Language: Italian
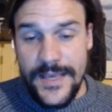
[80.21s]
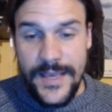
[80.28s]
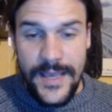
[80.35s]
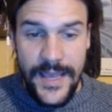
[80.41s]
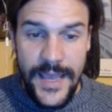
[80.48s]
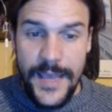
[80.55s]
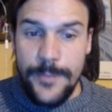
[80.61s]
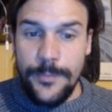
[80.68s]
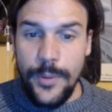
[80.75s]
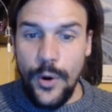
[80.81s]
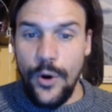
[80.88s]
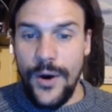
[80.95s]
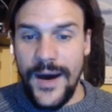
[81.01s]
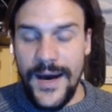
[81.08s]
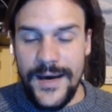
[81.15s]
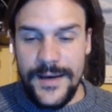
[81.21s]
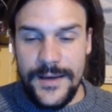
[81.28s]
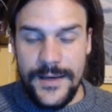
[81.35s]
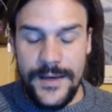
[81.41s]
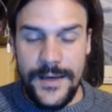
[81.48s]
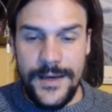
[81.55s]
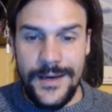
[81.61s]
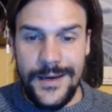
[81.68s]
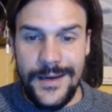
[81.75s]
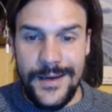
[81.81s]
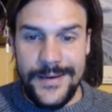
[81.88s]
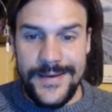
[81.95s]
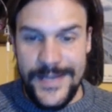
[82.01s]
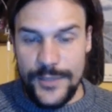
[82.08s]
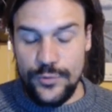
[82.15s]
e POA eh,
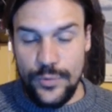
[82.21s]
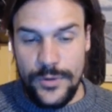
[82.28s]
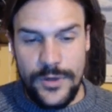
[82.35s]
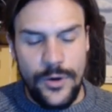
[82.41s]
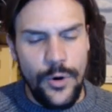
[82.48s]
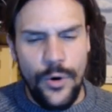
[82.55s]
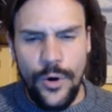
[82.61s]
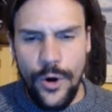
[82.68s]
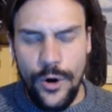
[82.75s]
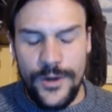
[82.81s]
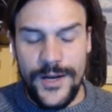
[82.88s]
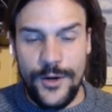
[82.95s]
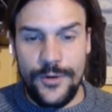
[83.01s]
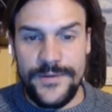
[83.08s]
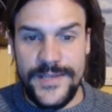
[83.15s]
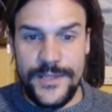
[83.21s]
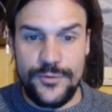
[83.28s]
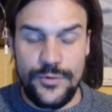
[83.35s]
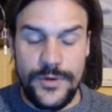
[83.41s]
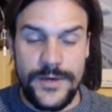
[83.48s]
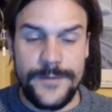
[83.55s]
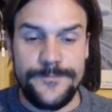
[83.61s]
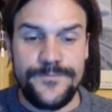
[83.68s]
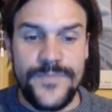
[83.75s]
Network o Oracle Network.